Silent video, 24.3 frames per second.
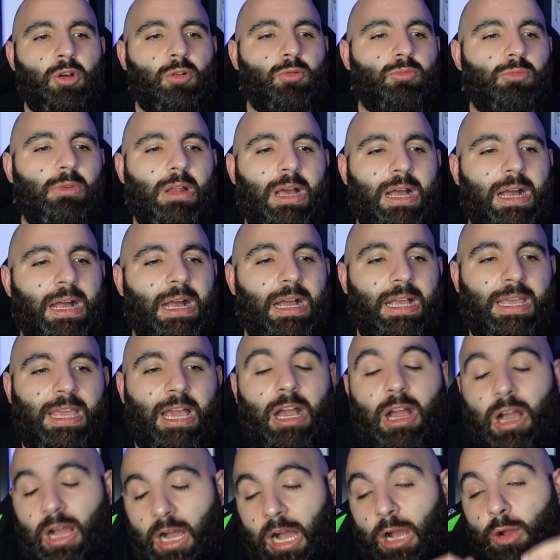una... che
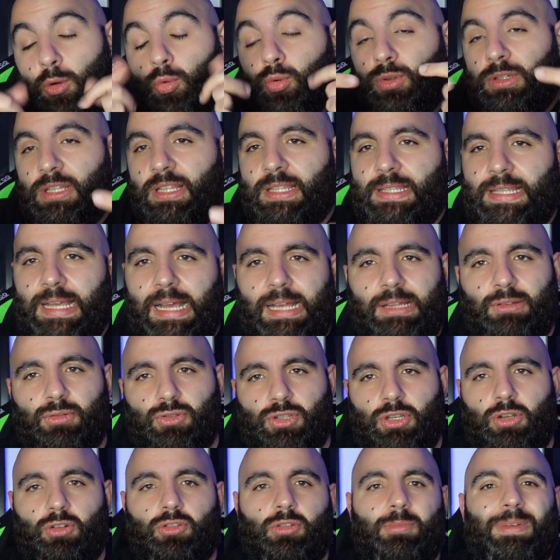ha acutizzato,
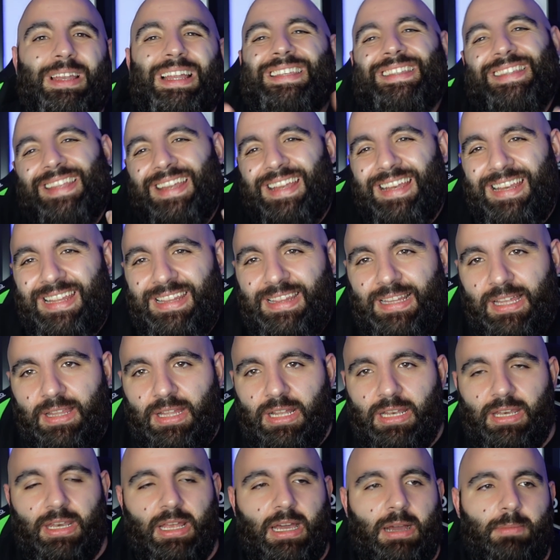secondo me, la sterilità
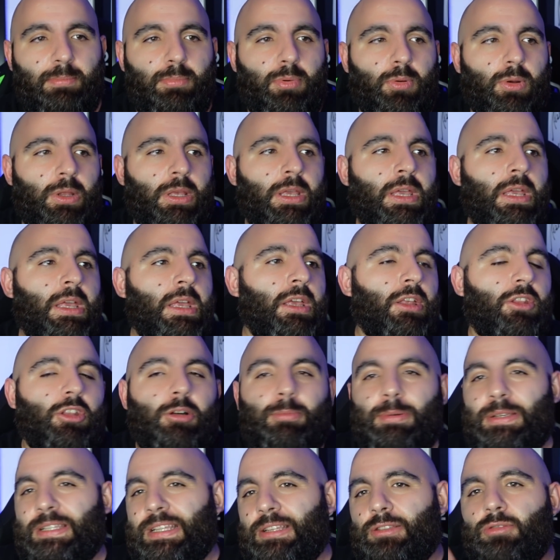del Napoli.
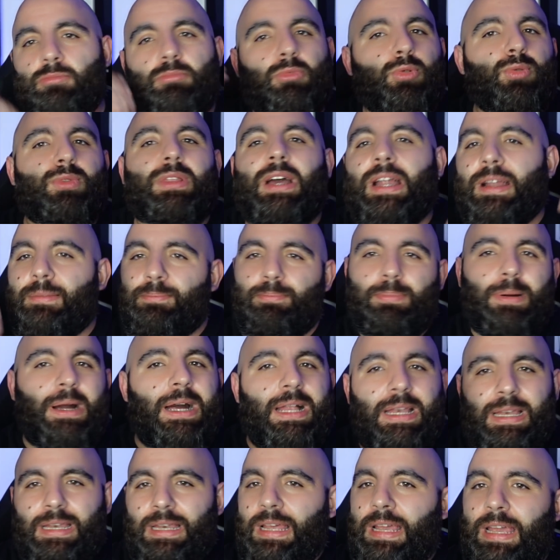Dopo è stato un buttare
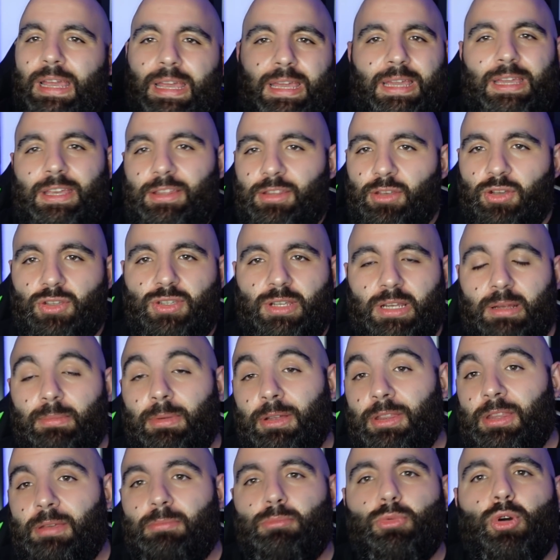palle, eh, che Dio ce la
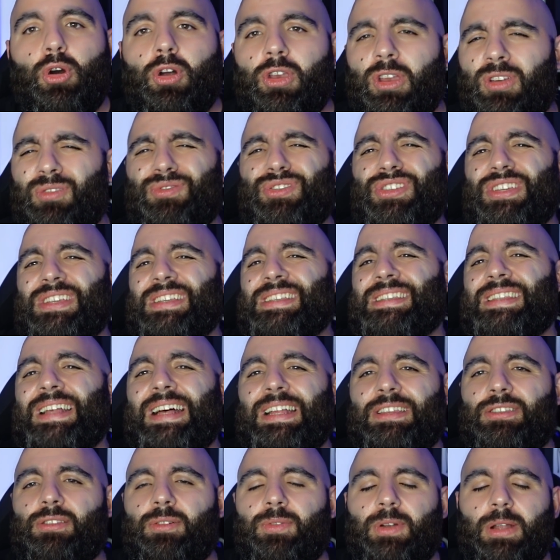mandi buona, non c'è
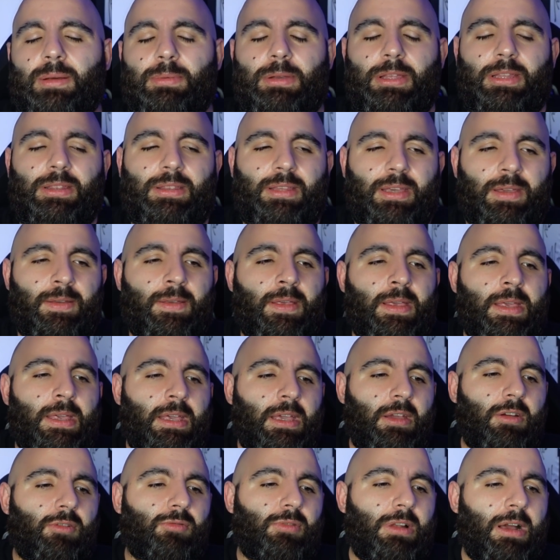stata veramente
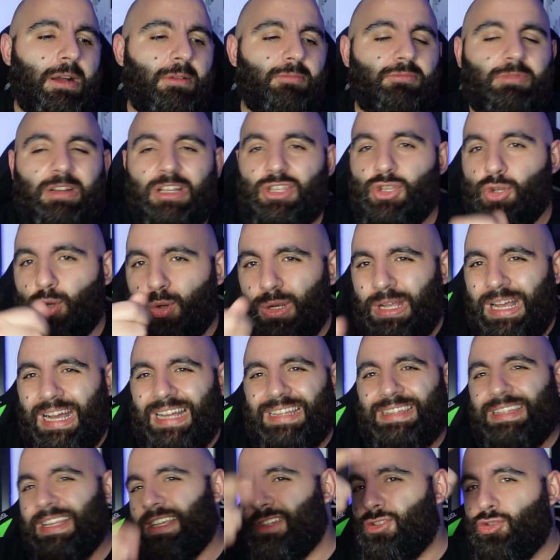una, una,
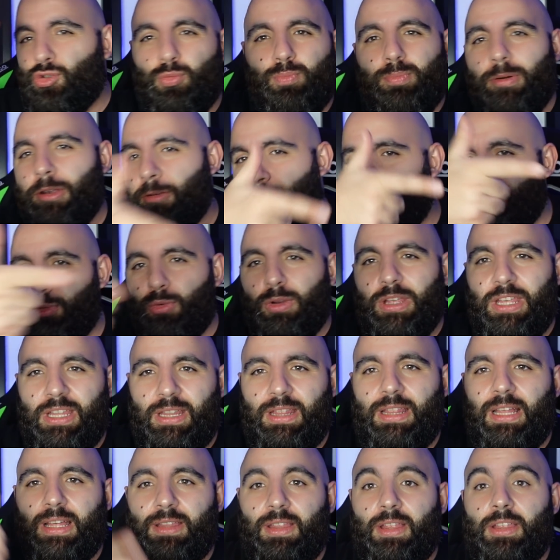giocata super
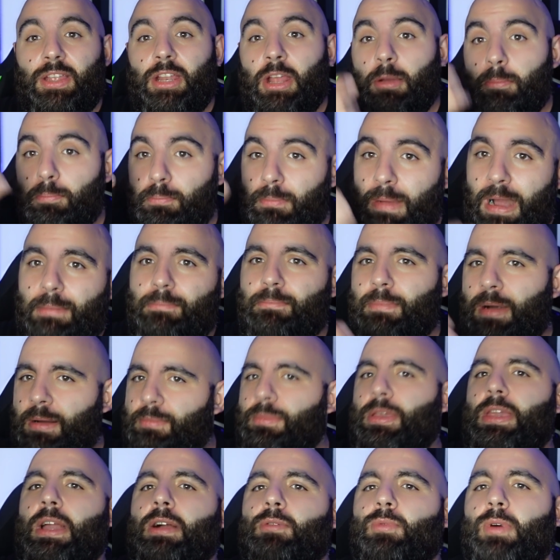pulita da dire mamma
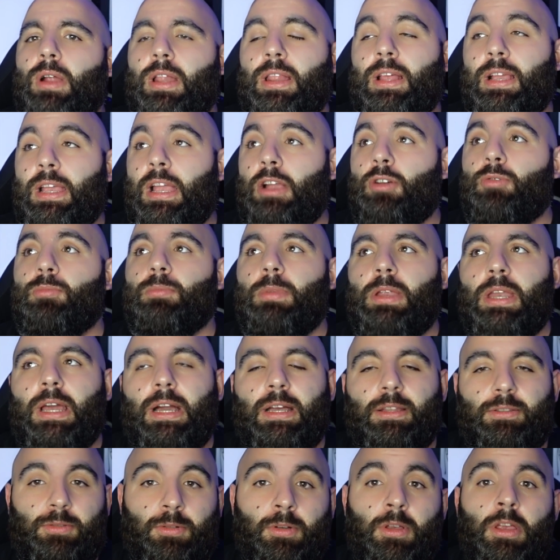mia guarda che ha
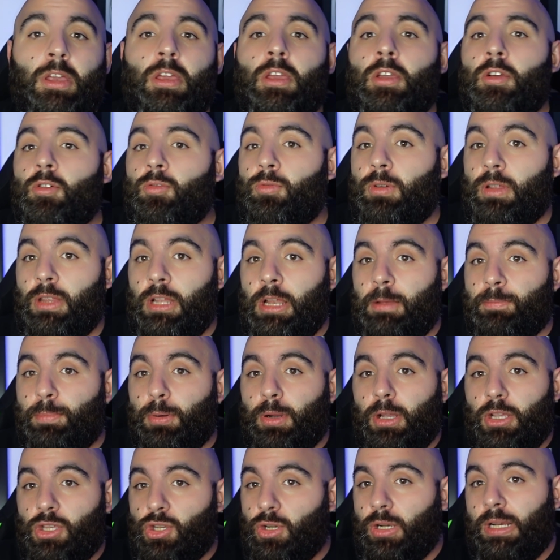combinato una delle
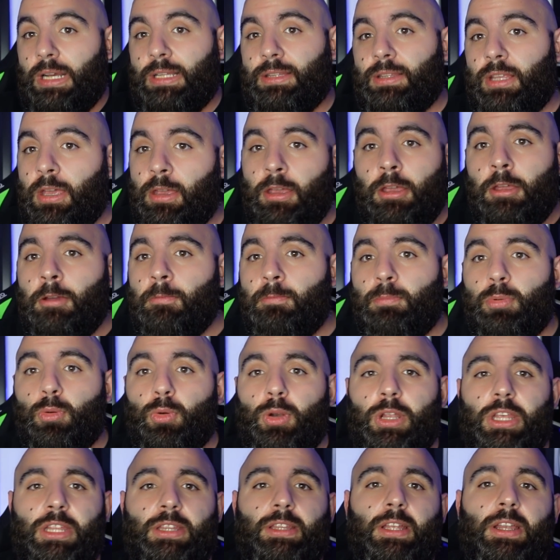poche giocate
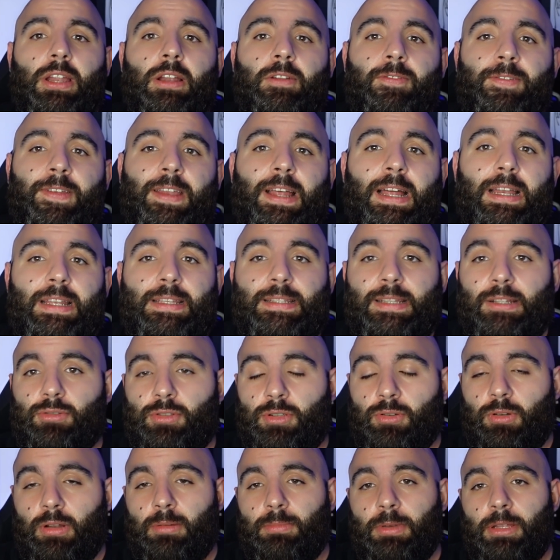pulite nel finale è stato
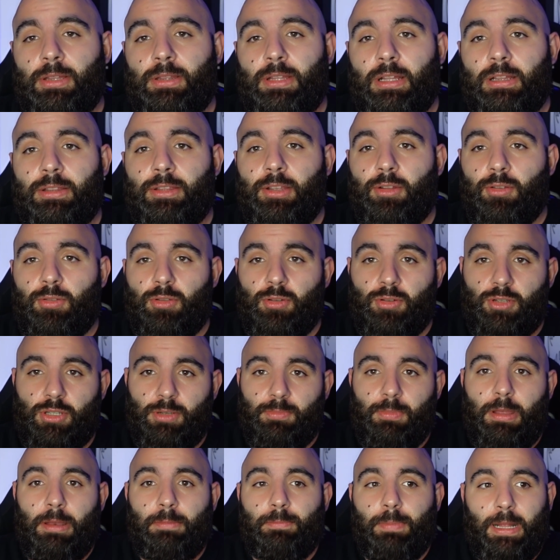sicuramente il tiro di
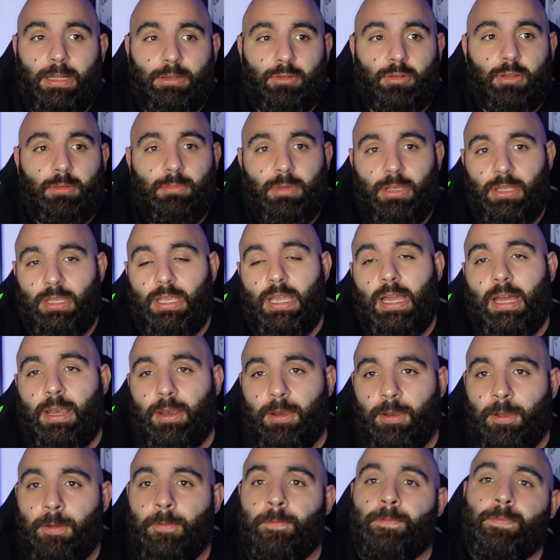Osimen parato da
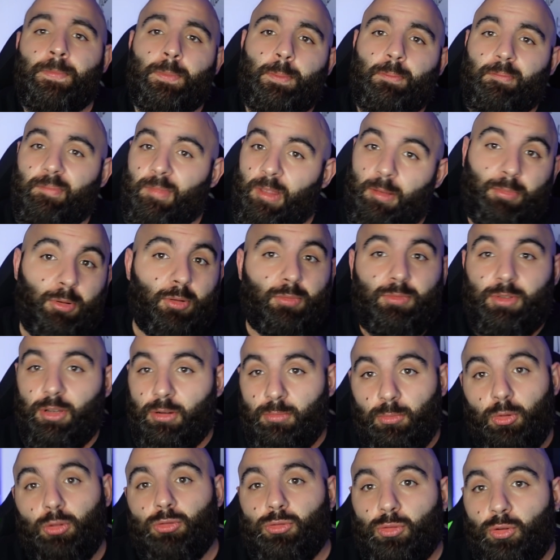Mignan però un
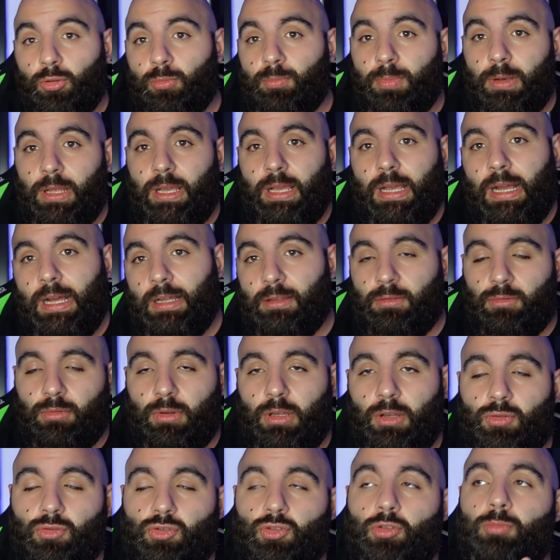tiro molto complicato
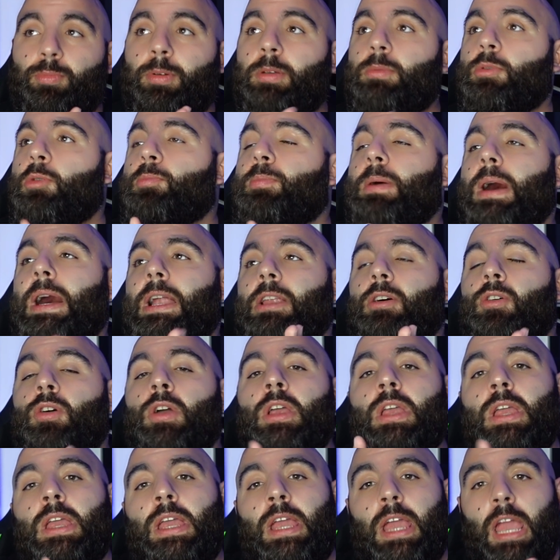ecco sul primo
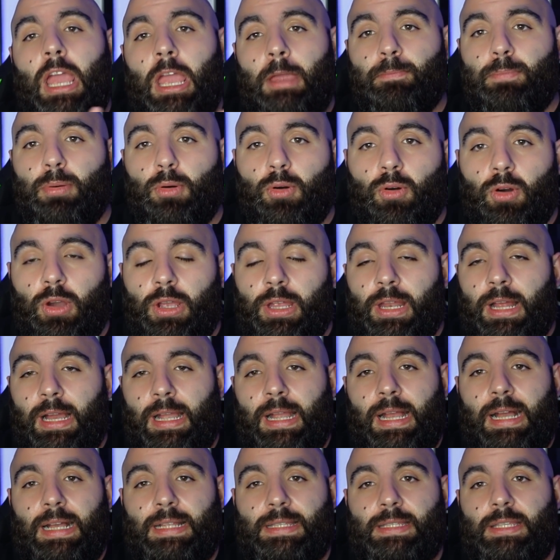palo e poi
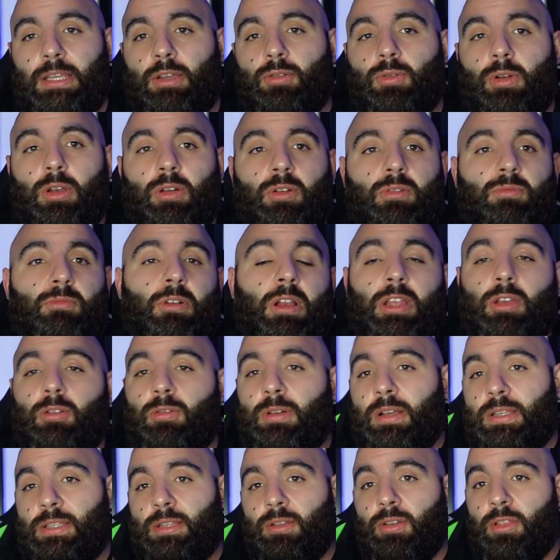ragazzi quello, qualche
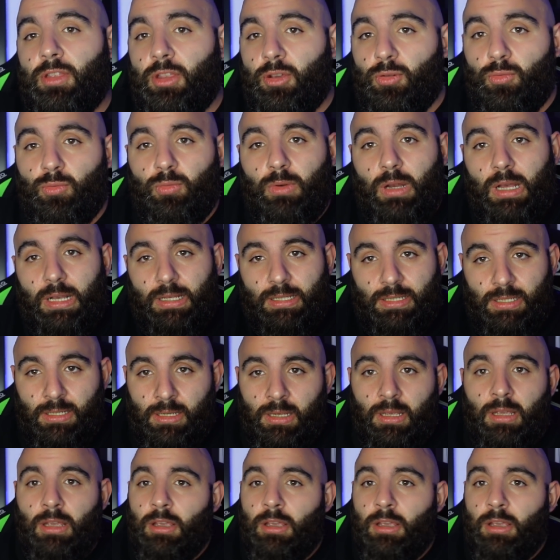occasione di Unas